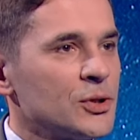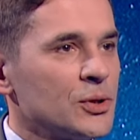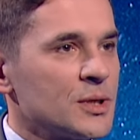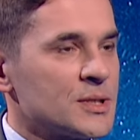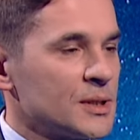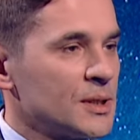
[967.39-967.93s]
to
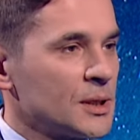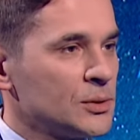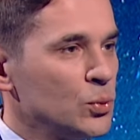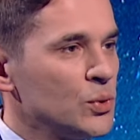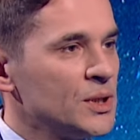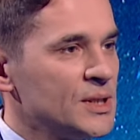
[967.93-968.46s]
jest jednak
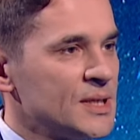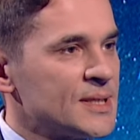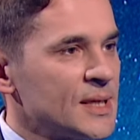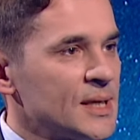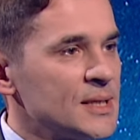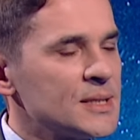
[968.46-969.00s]
długi
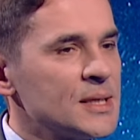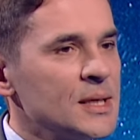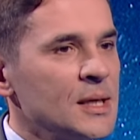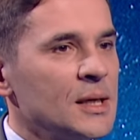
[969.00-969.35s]
dystans.